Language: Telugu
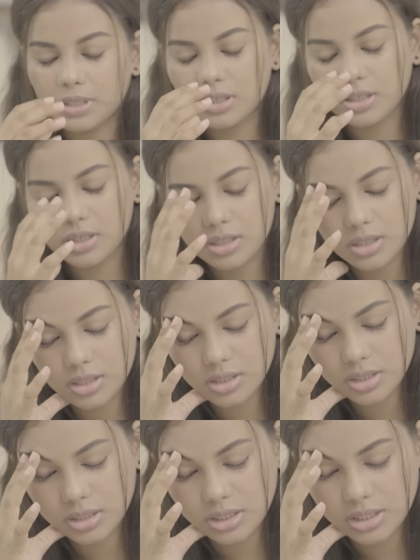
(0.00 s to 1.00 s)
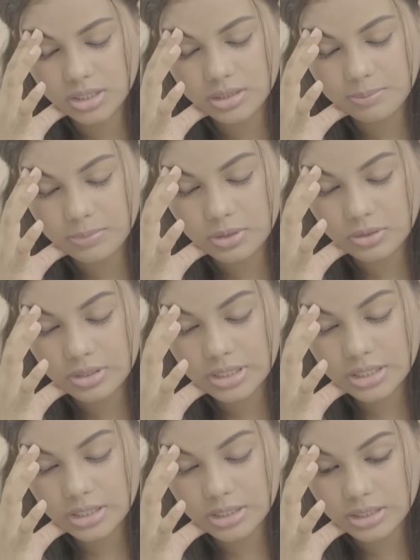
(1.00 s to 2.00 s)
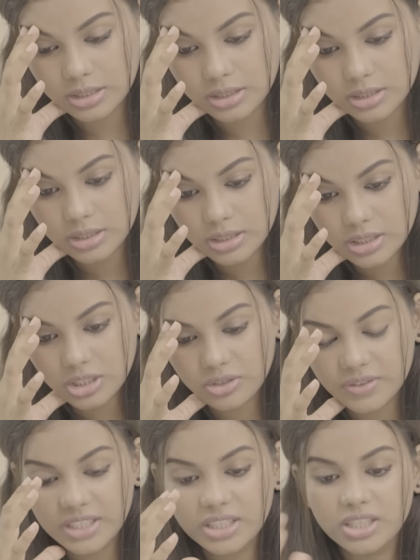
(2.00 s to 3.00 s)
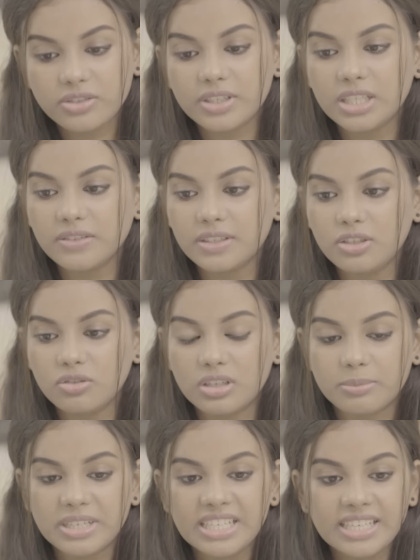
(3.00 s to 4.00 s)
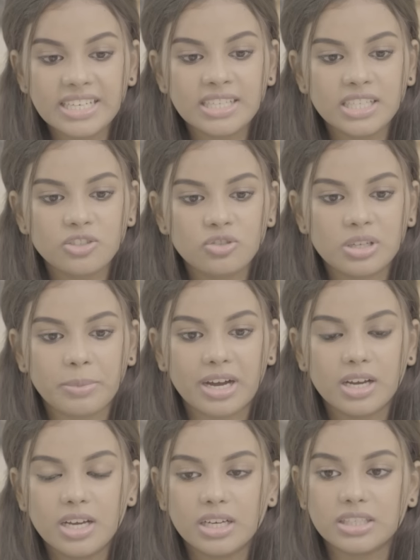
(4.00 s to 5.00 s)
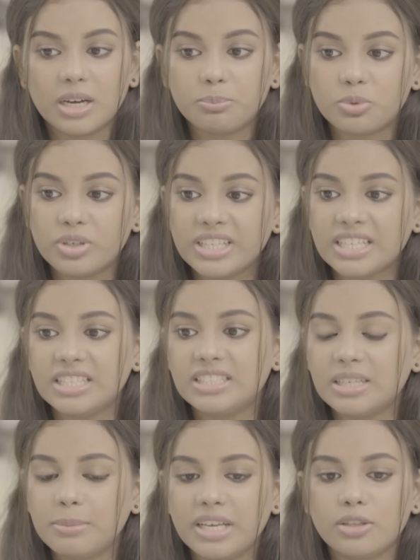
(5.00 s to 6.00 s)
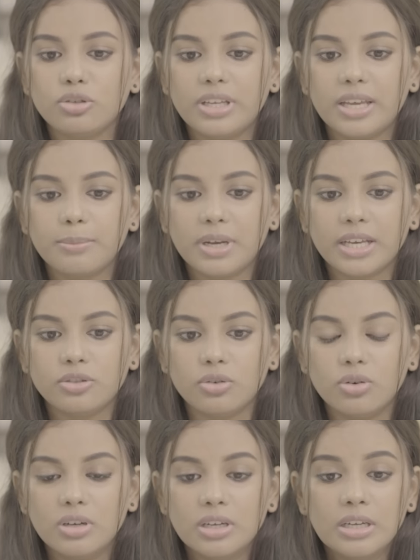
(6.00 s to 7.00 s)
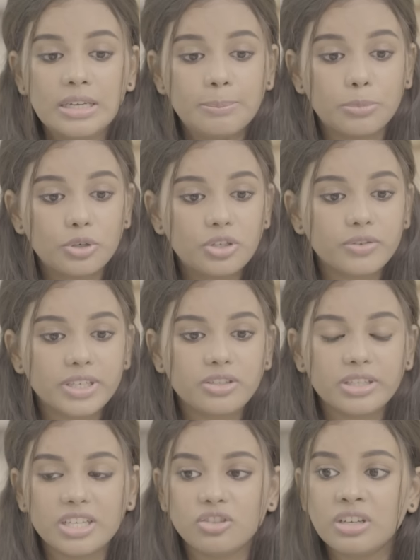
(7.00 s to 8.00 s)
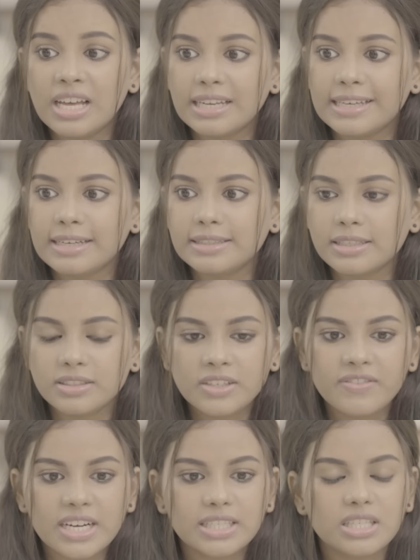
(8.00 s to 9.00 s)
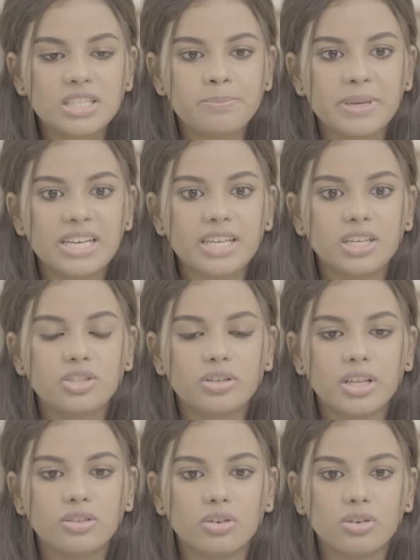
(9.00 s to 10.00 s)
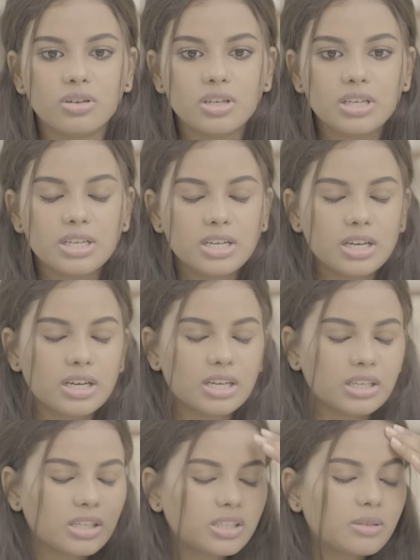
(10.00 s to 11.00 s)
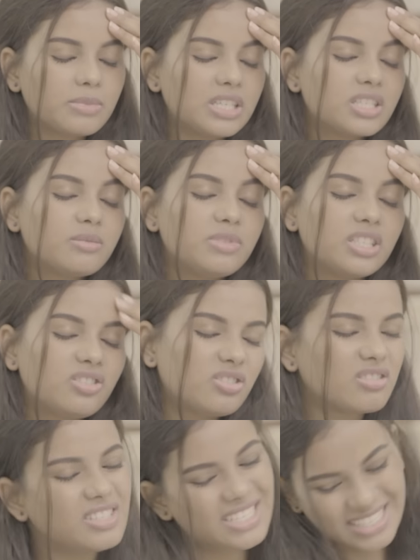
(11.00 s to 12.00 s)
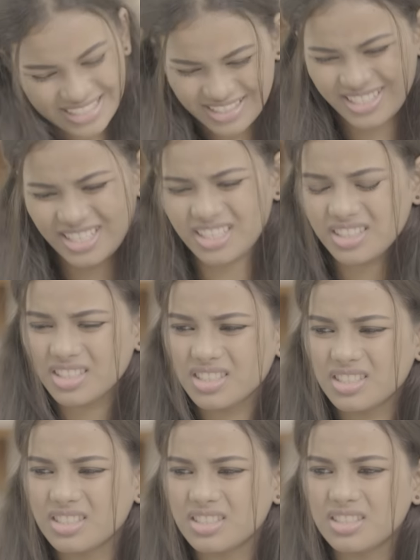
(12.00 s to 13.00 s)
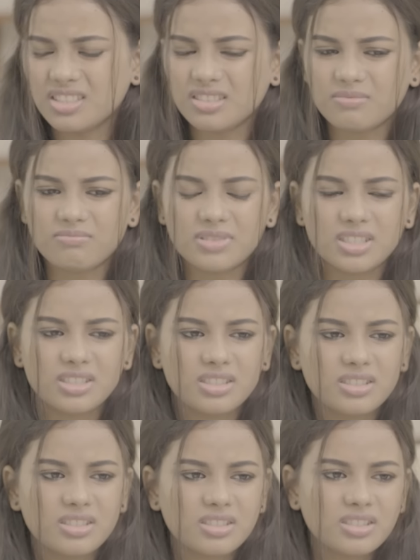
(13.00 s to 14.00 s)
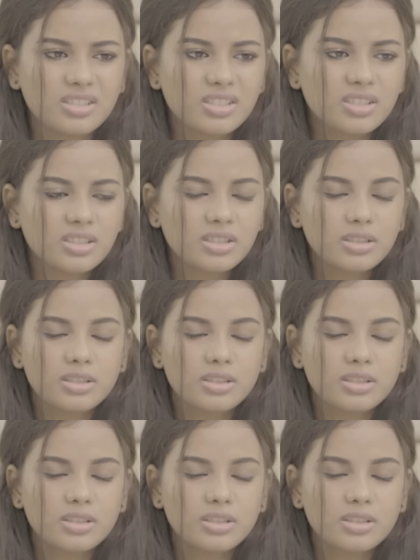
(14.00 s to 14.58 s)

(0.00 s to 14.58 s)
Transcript: బా ఏం లొల్లిరా నాయనా ట్వంటీ ట్వంటీ వన్లో ఉన్నామా ఇంకేండైనా ఉన్నామా ఇంకా పోరికి ఇష్టం లేదు ఏం లేదు పొట్టు పెట్టుడేందో నాలుగేళ్ళ తర్వాత గంటిచ్చి పెళ్లి చేసుడేందో ఆగం ఆగం చేస్తురు చీ జీవితం